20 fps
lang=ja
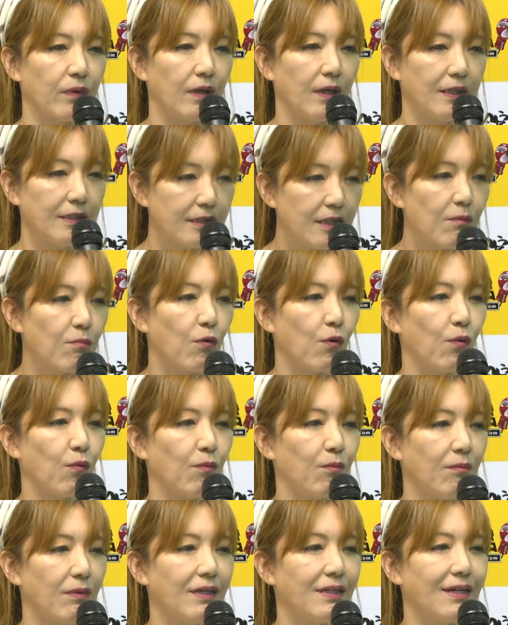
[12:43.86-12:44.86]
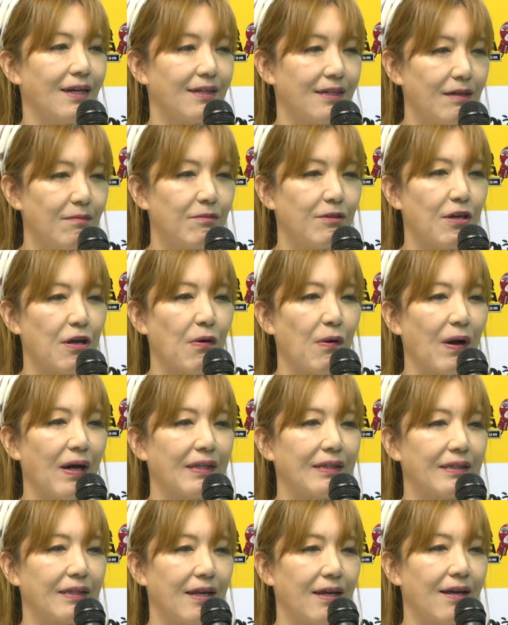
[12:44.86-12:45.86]
いつでもみんなに胸を
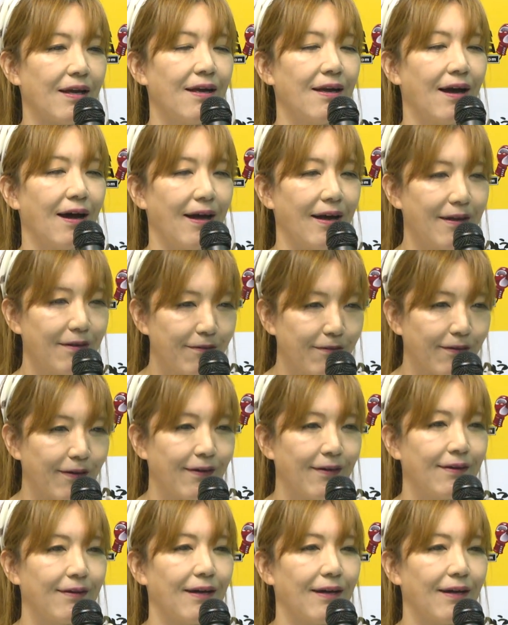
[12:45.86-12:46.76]
張って会える